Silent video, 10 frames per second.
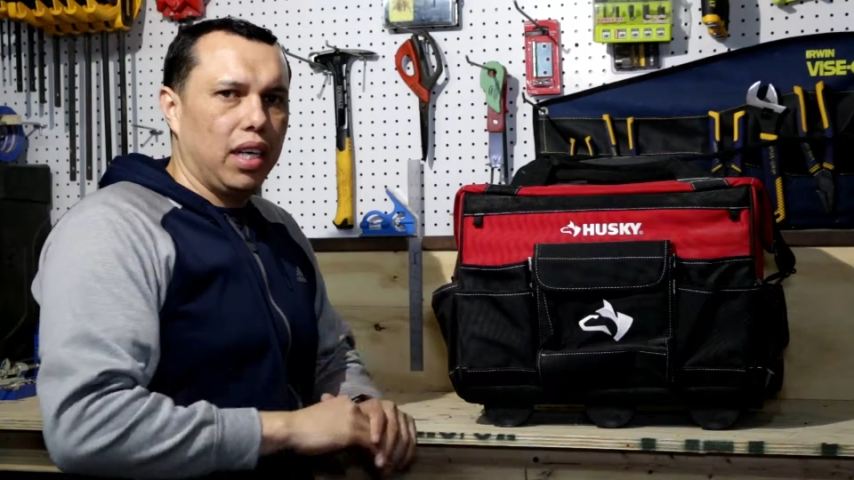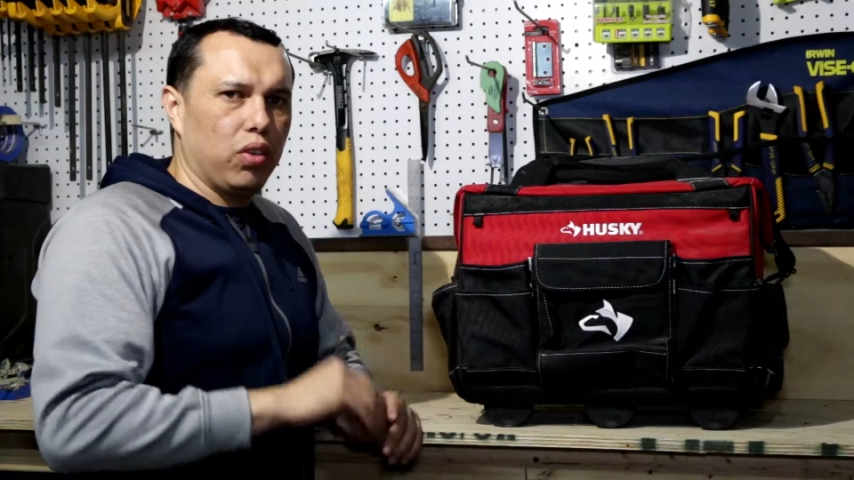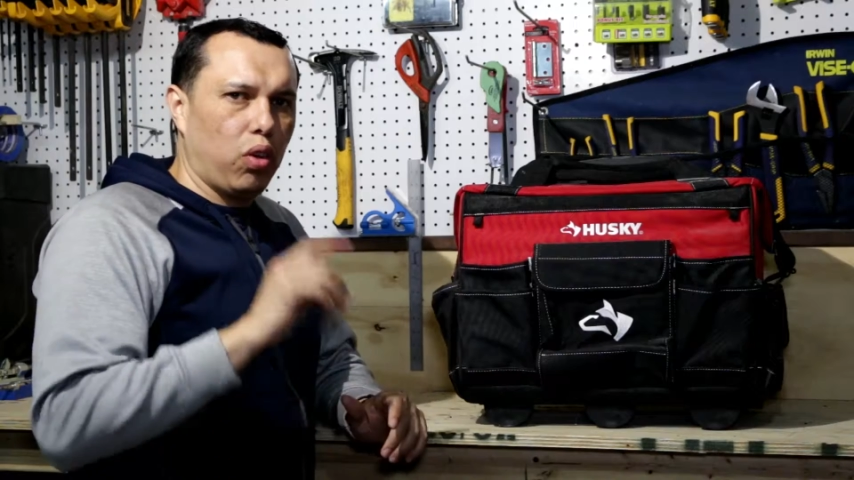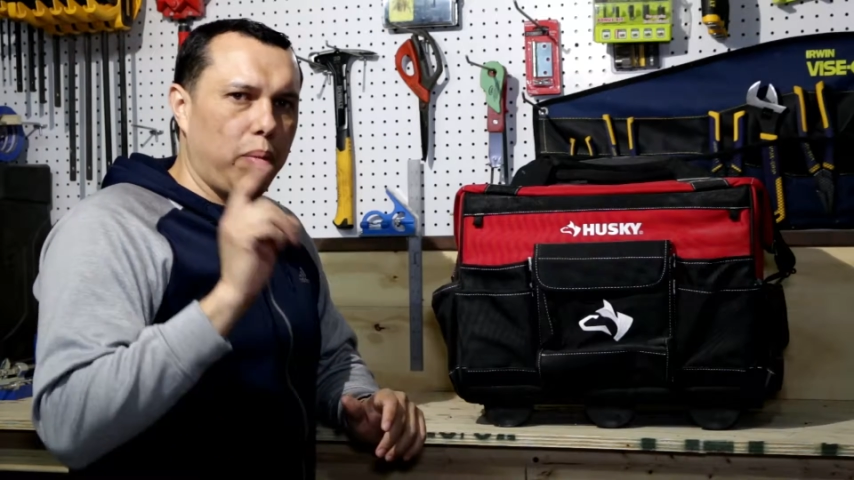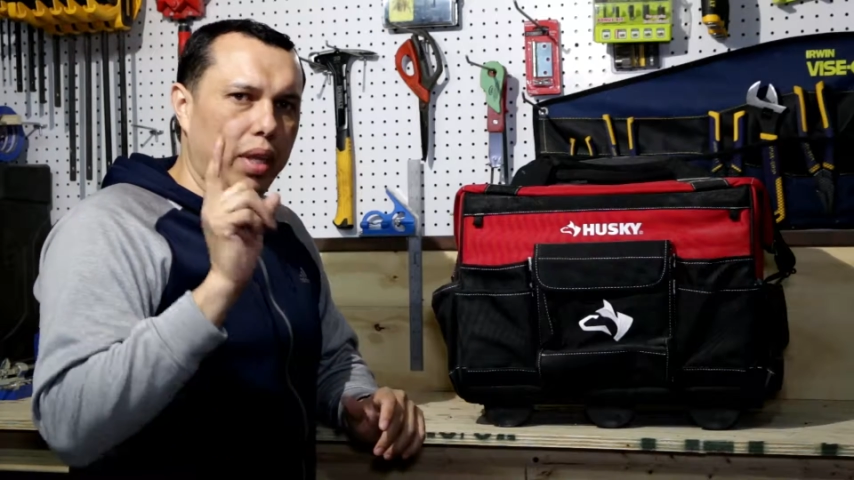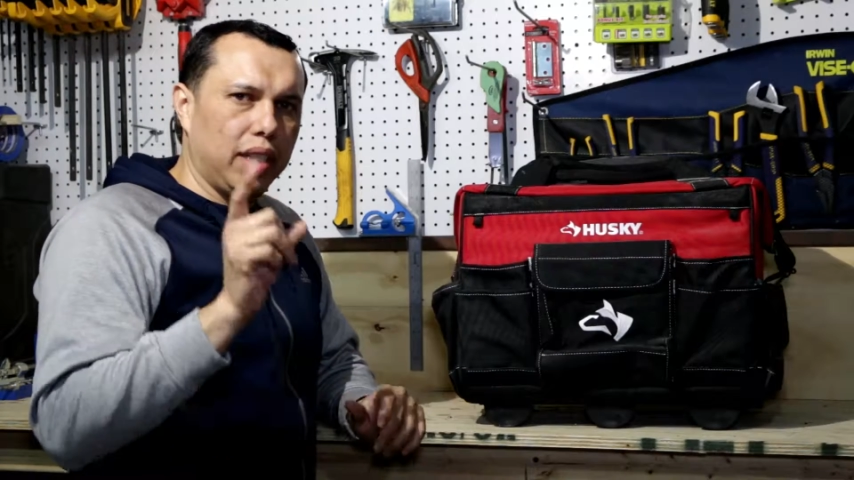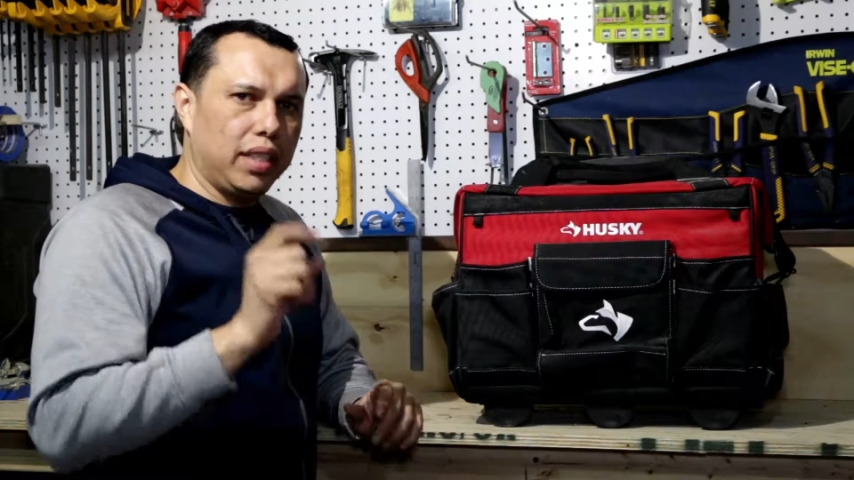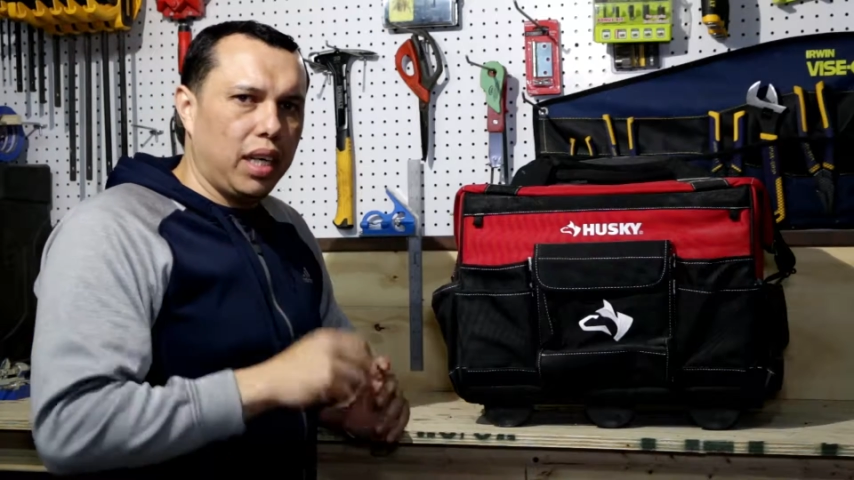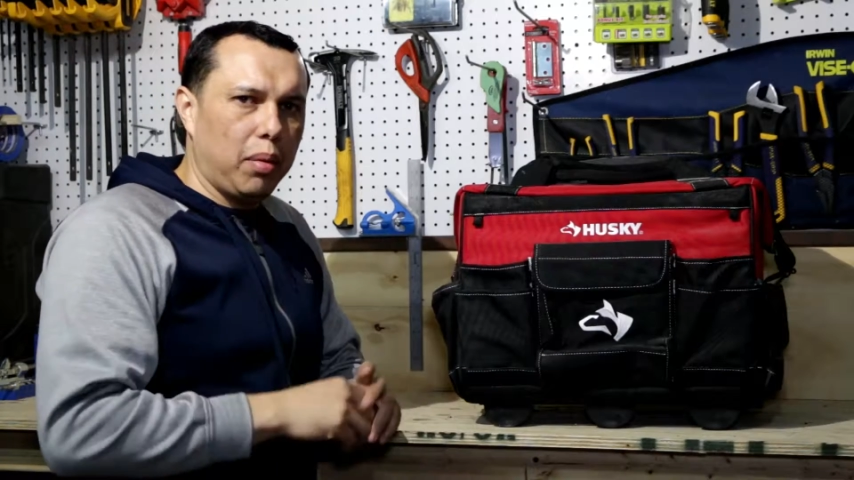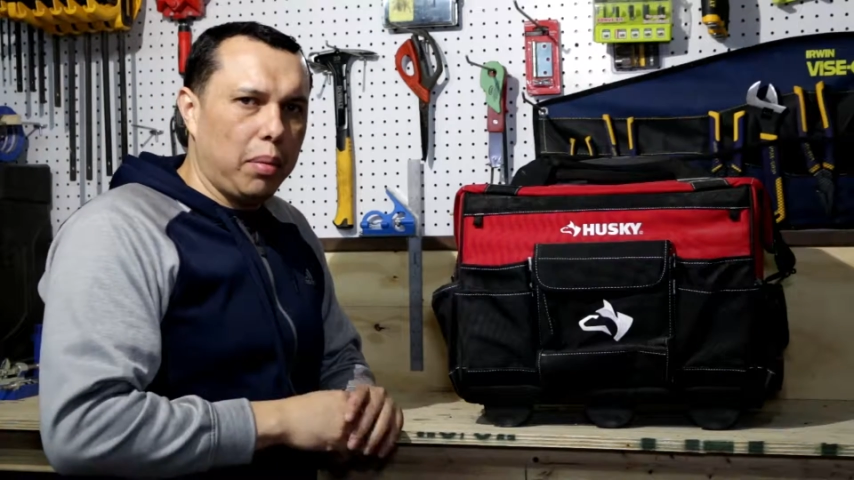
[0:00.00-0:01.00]
No olvides
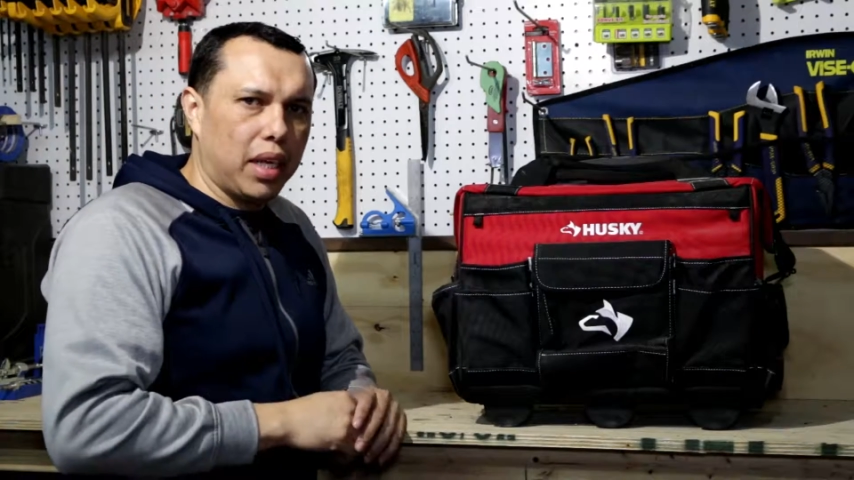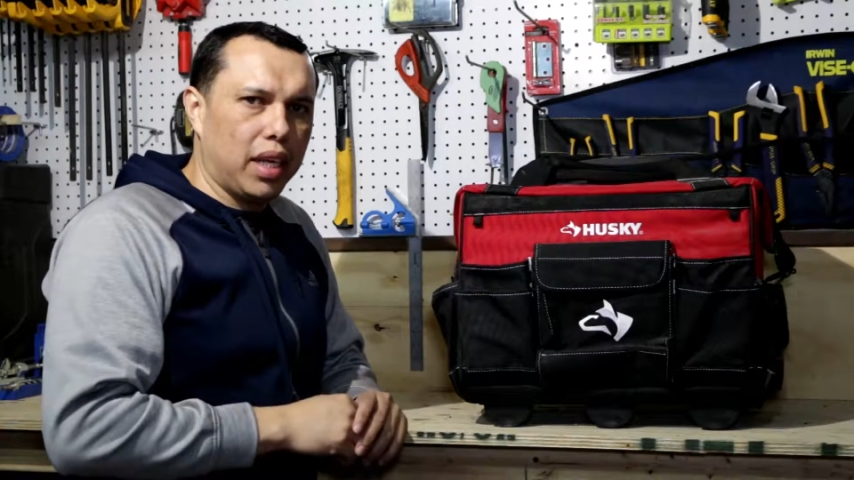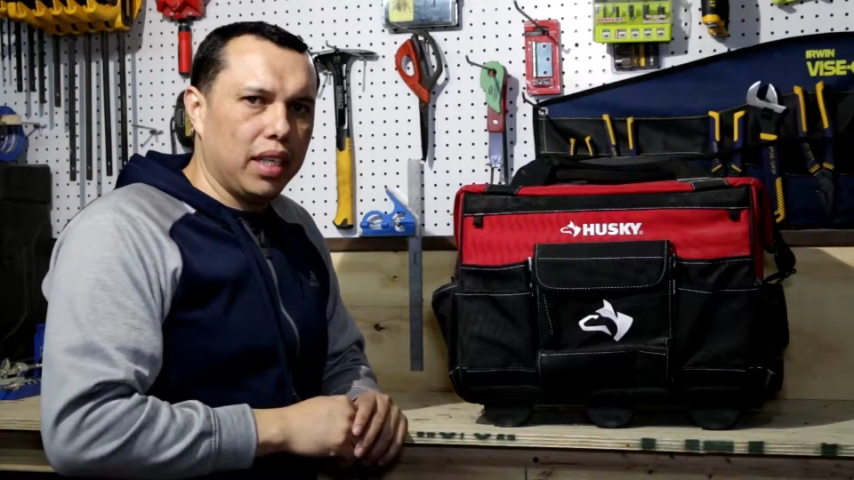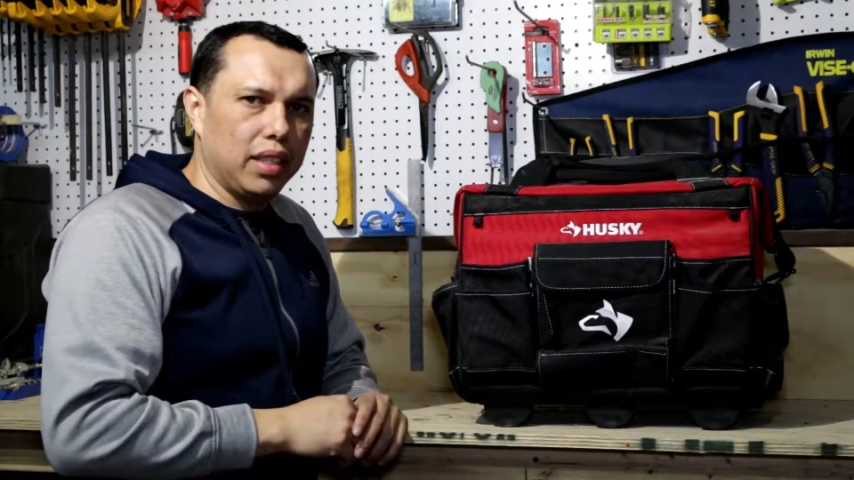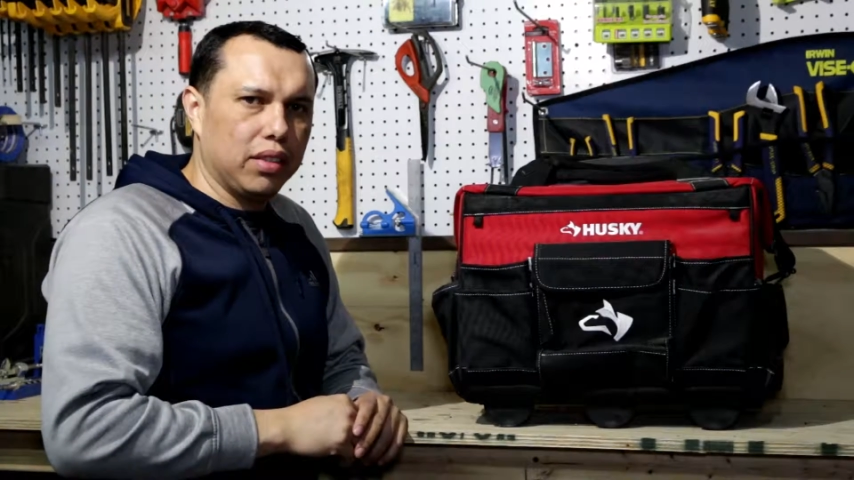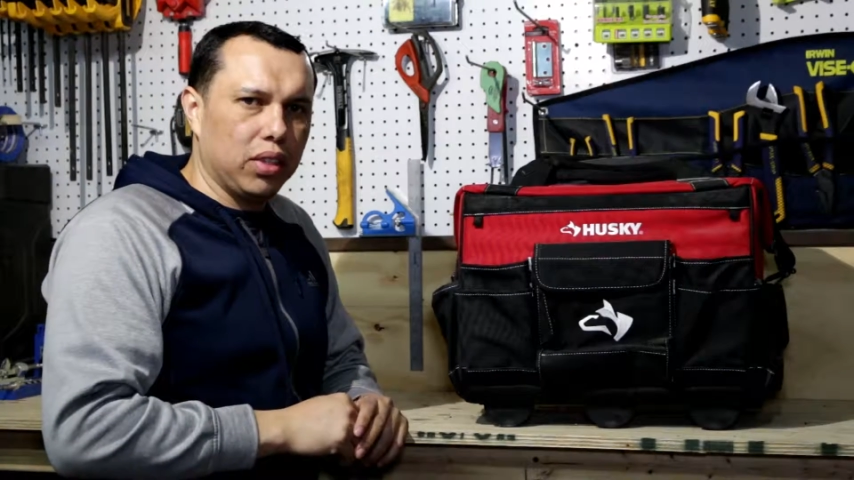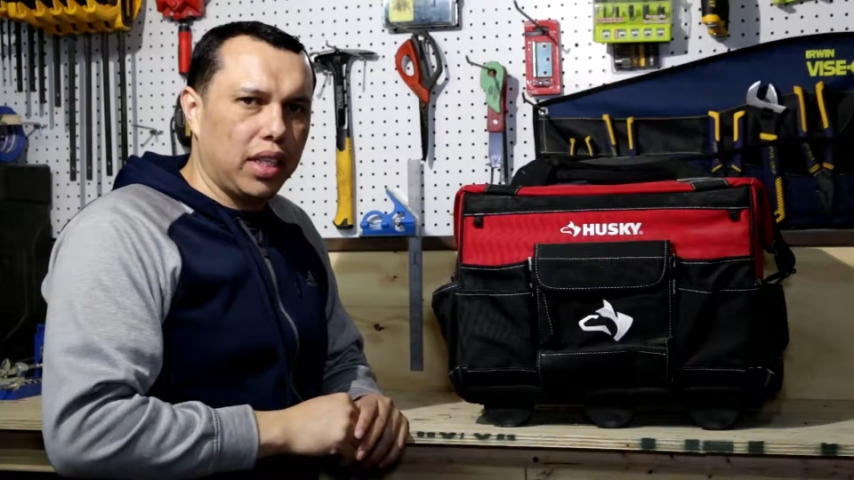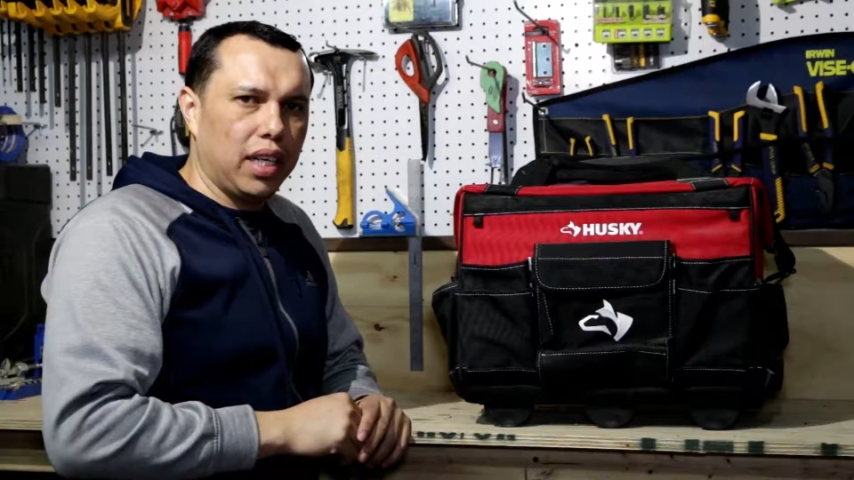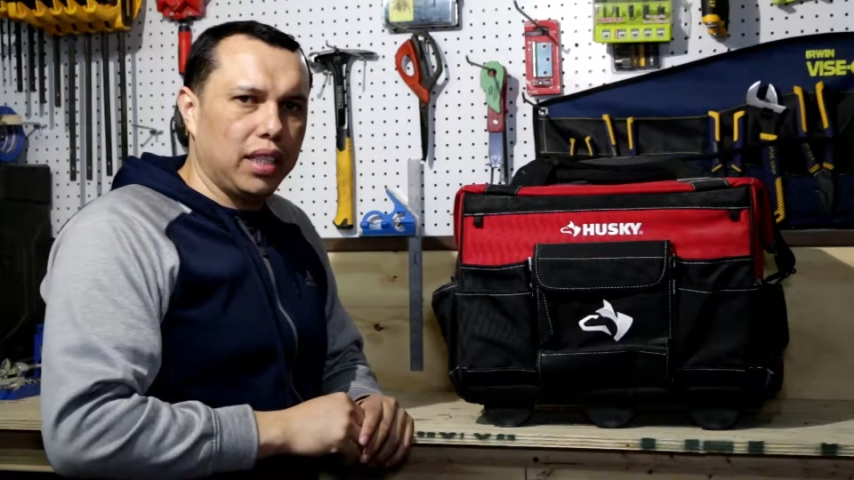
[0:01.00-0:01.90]
seguirme en mis redes sociales